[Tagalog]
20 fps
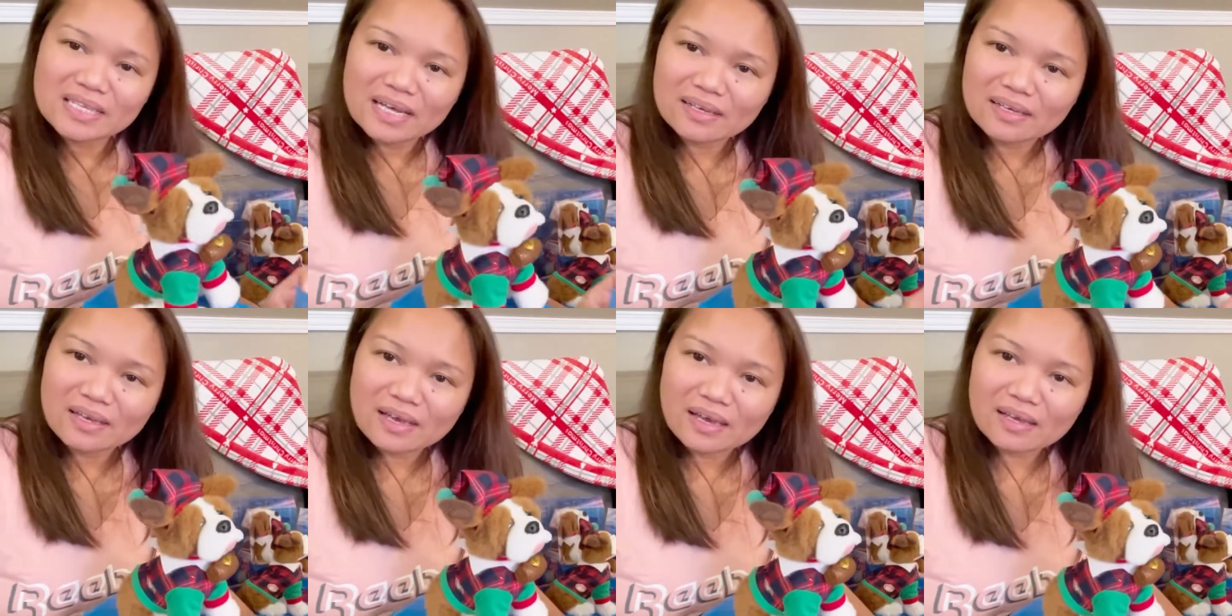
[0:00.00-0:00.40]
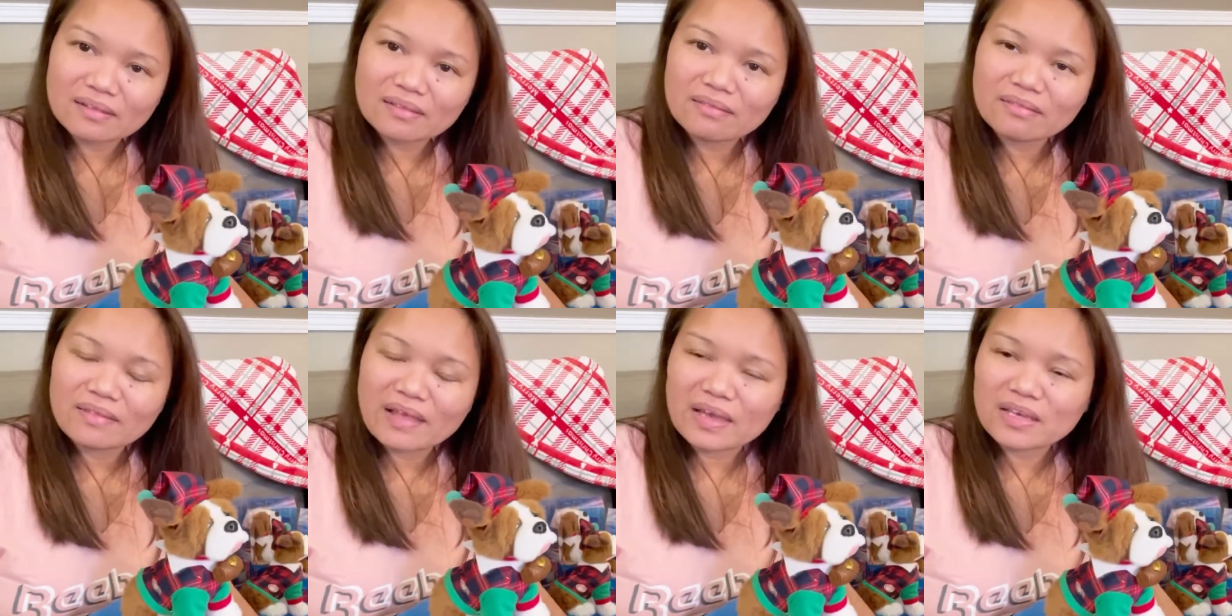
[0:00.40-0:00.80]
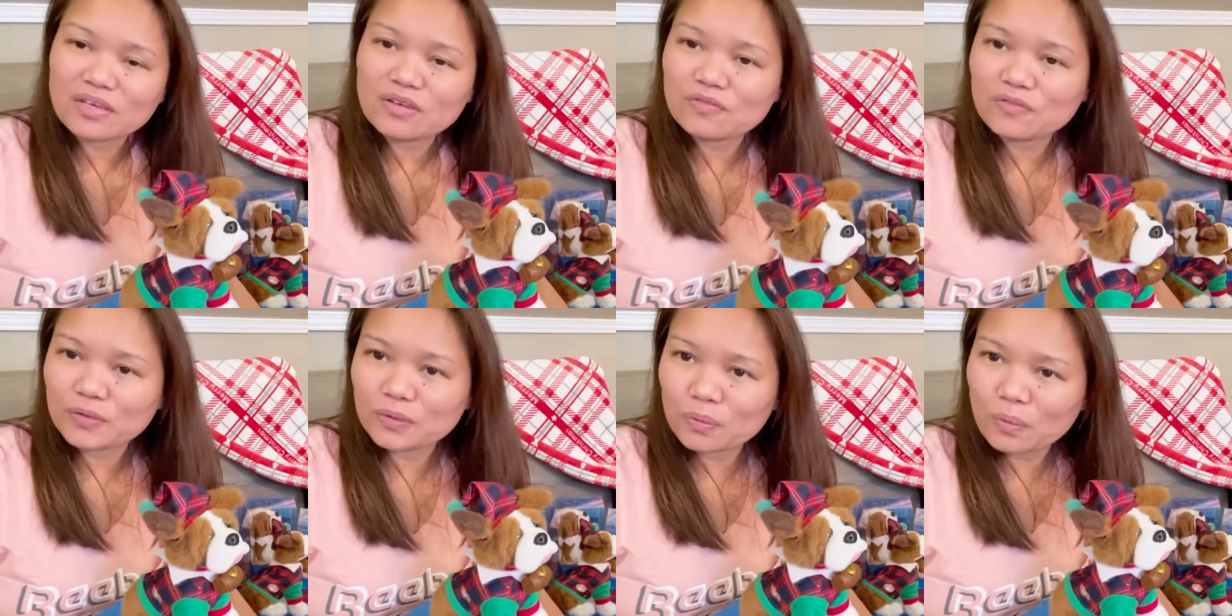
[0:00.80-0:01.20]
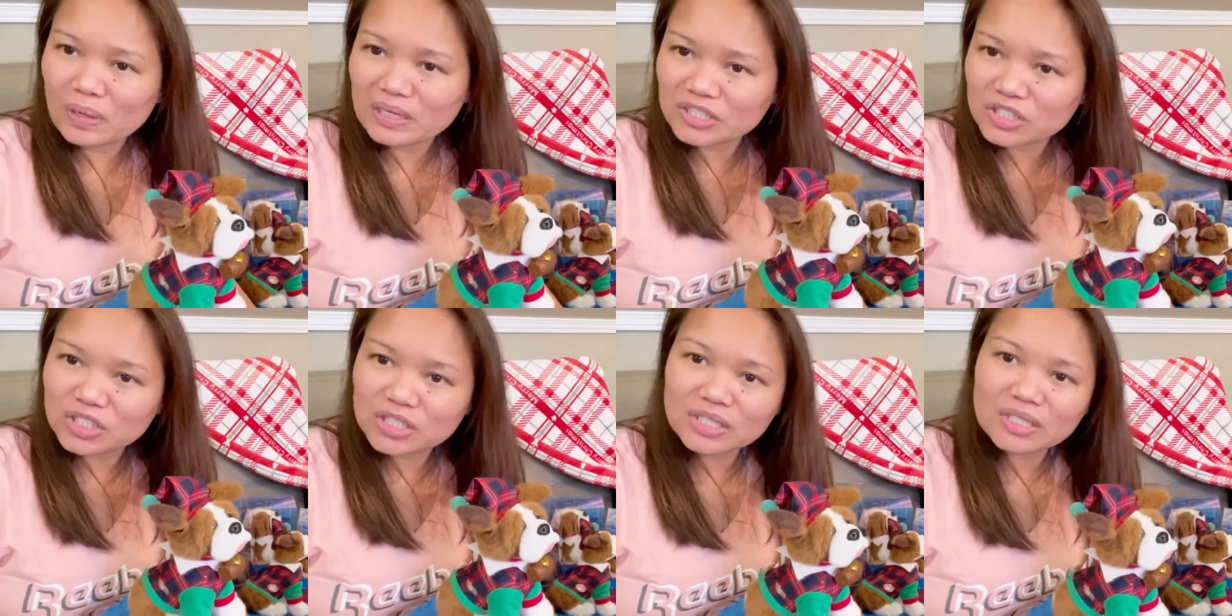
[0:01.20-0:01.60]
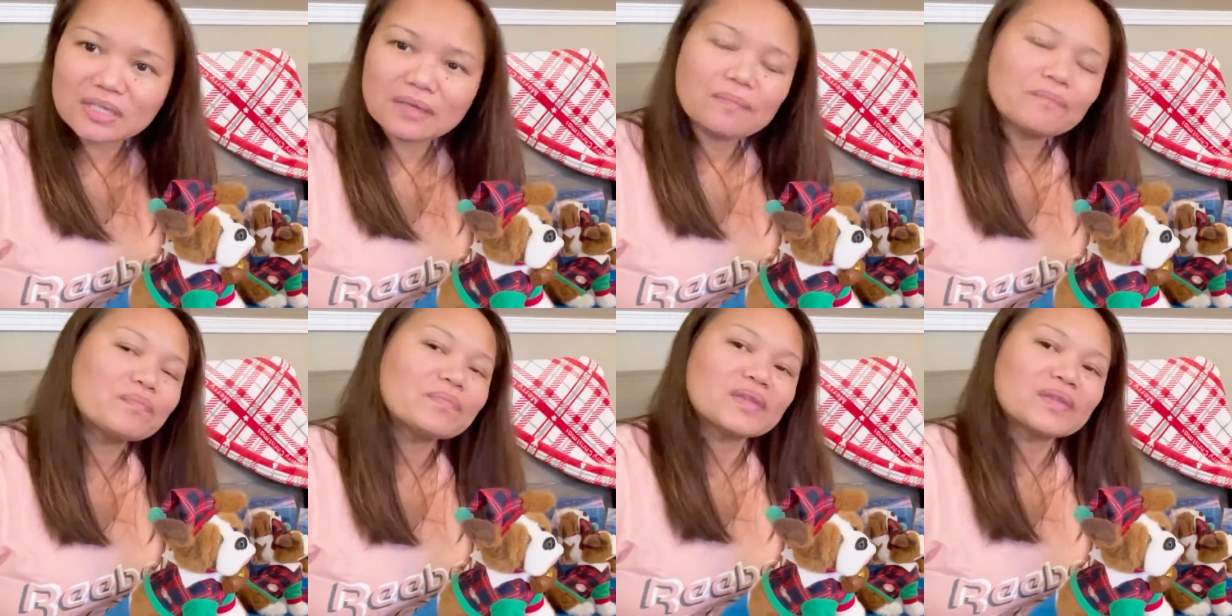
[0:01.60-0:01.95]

again, thank you for watching.